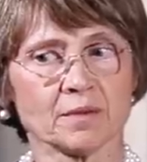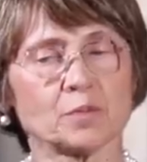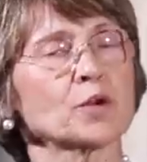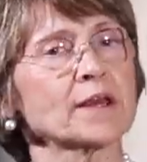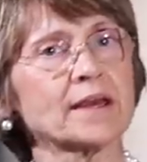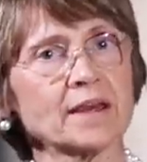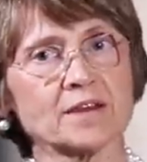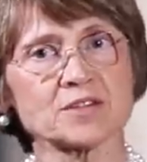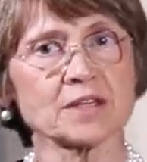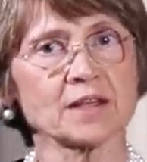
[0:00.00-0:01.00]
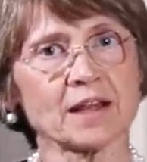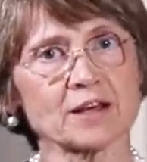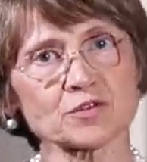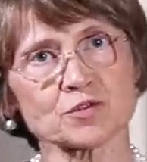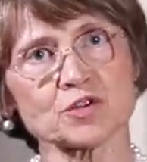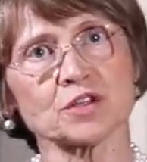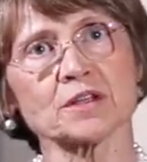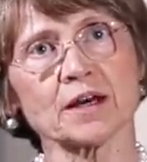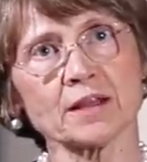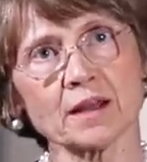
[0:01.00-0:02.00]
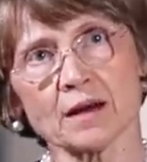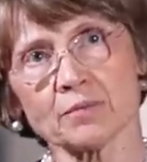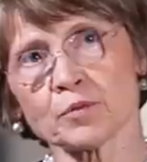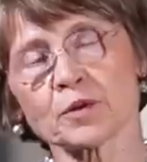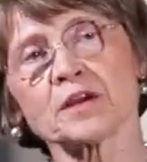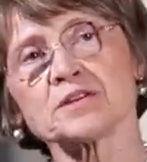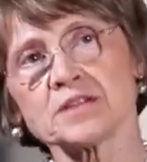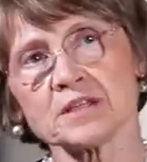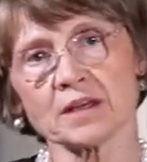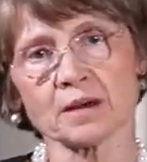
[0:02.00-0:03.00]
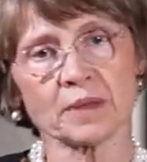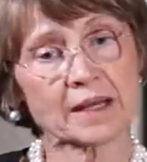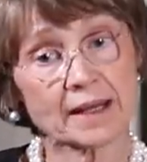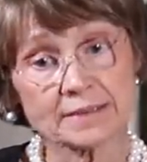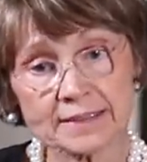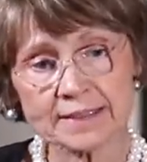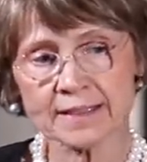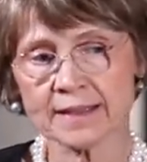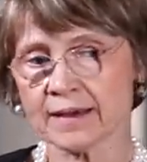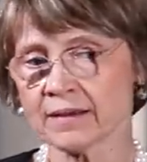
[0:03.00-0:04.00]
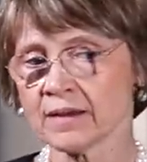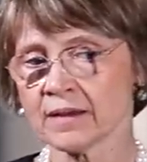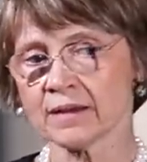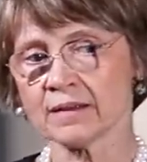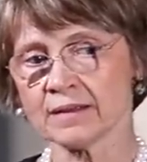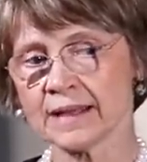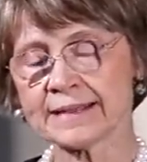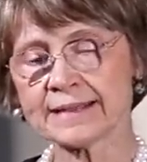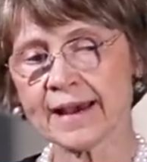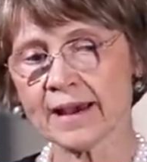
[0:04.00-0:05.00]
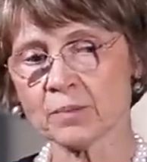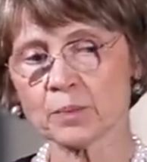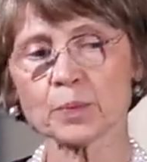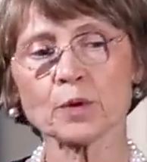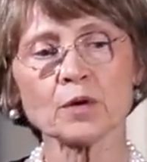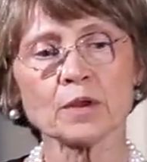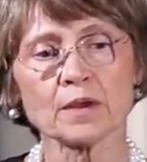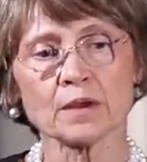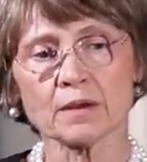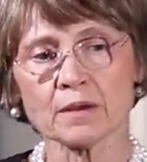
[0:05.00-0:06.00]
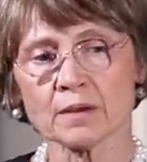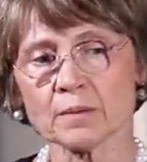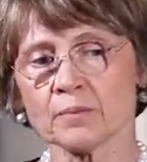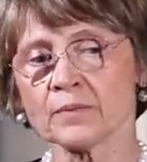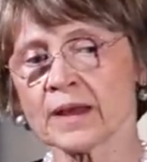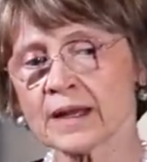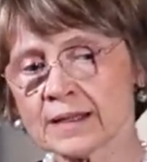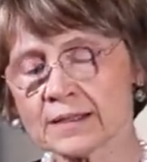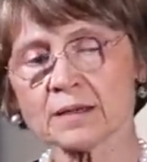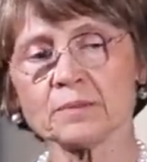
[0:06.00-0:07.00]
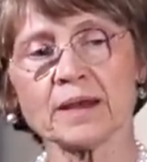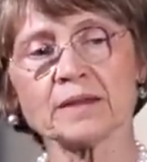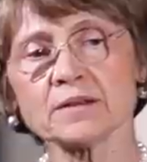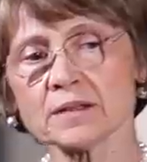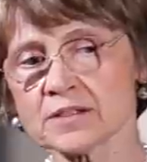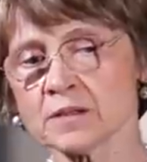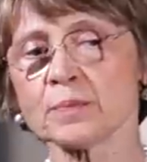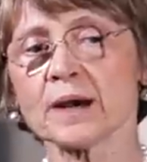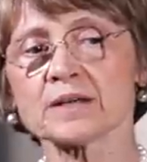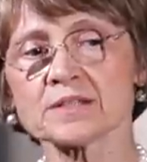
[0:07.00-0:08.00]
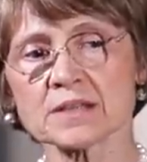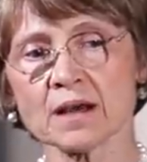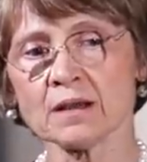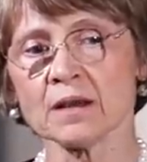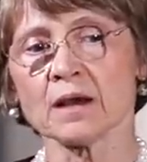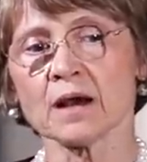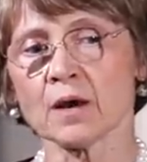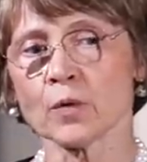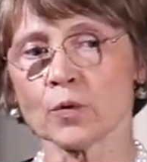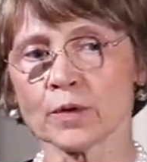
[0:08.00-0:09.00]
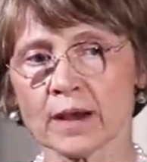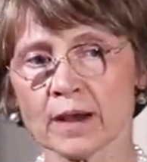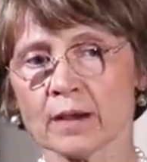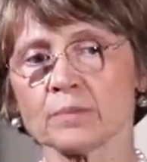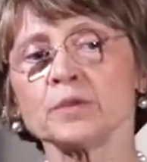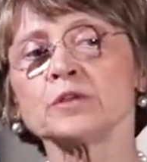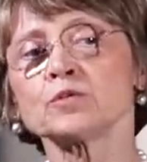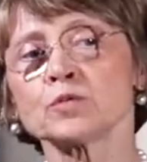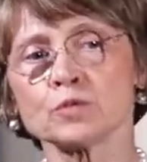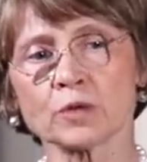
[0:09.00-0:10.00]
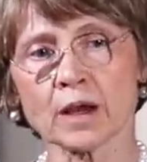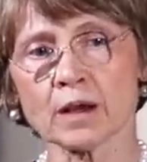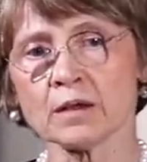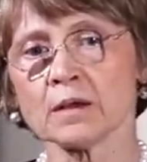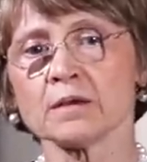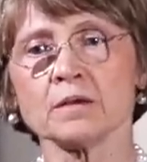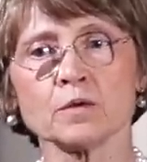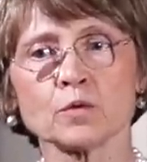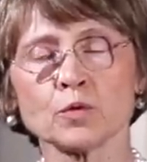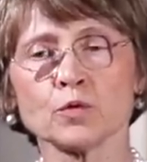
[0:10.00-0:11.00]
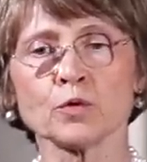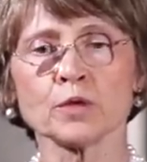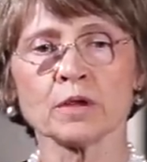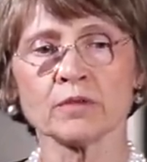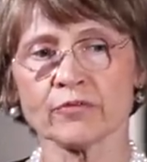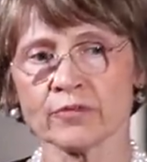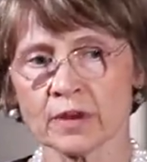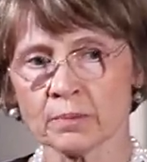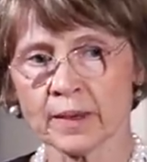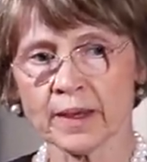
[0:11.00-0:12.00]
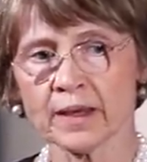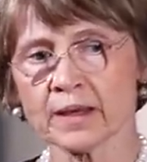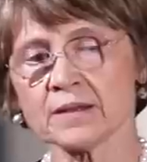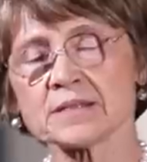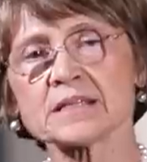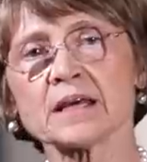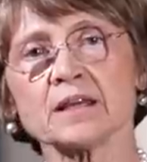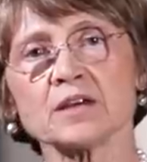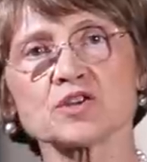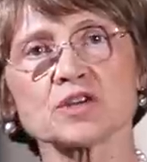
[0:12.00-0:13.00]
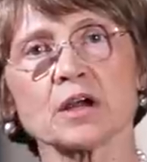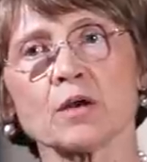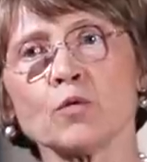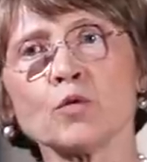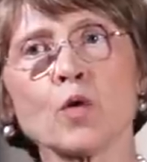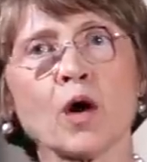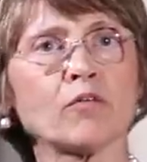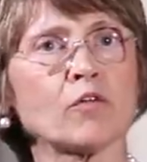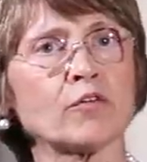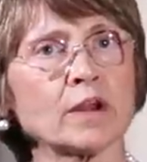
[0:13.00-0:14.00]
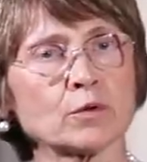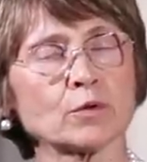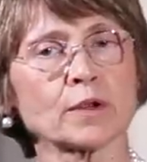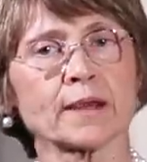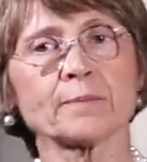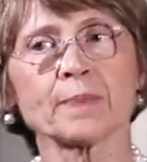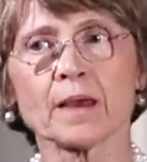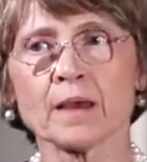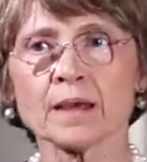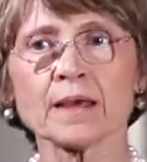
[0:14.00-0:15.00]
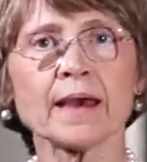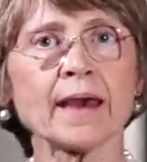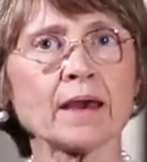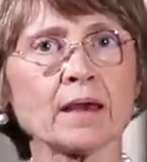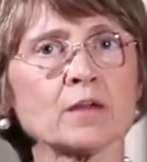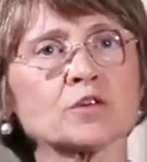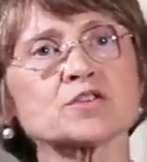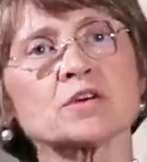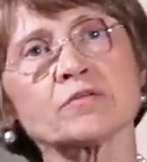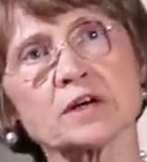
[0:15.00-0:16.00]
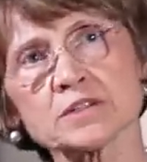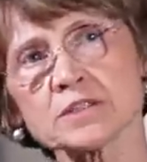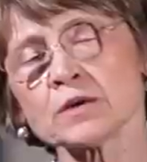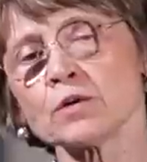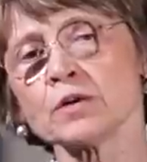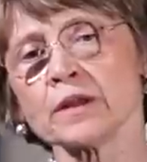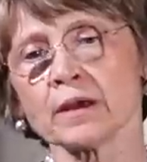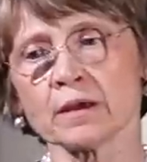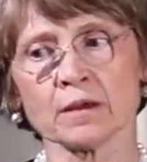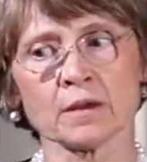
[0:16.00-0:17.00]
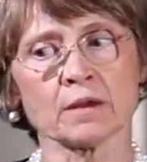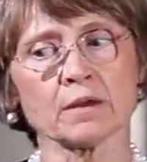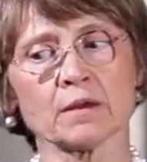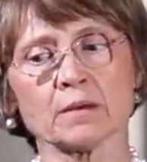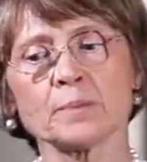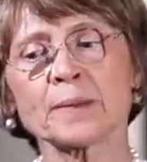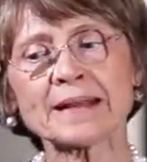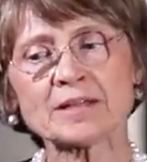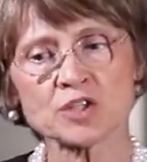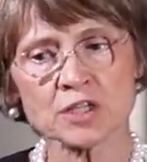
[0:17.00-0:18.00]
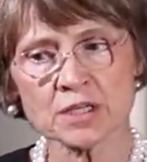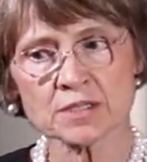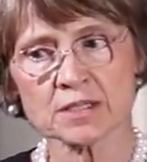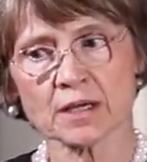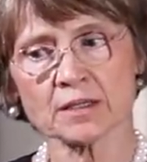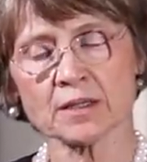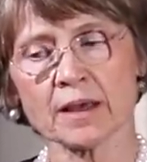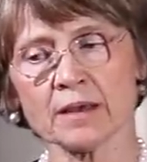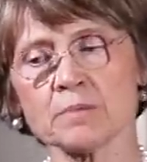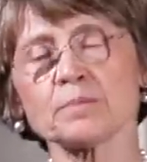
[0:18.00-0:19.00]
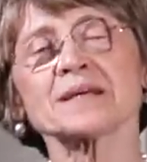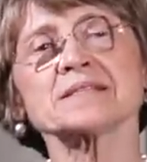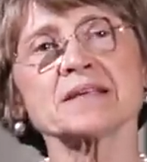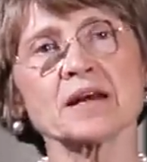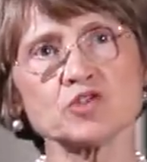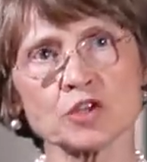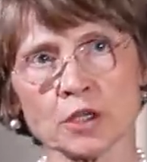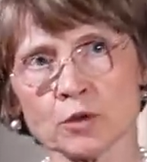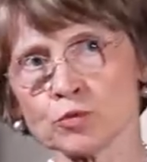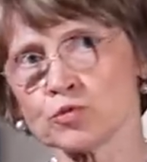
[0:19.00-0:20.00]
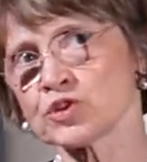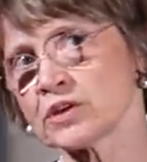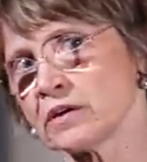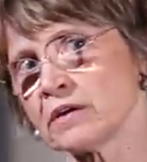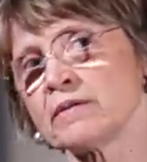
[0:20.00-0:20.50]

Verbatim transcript: borghesi, della società, della borghesia mercantile eh, del tempo, eh, gradatamente si passa a una pittura in cui Vermeer inserisce un nuovo valore che è l'osservazione eh, precisa dei passaggi di luce,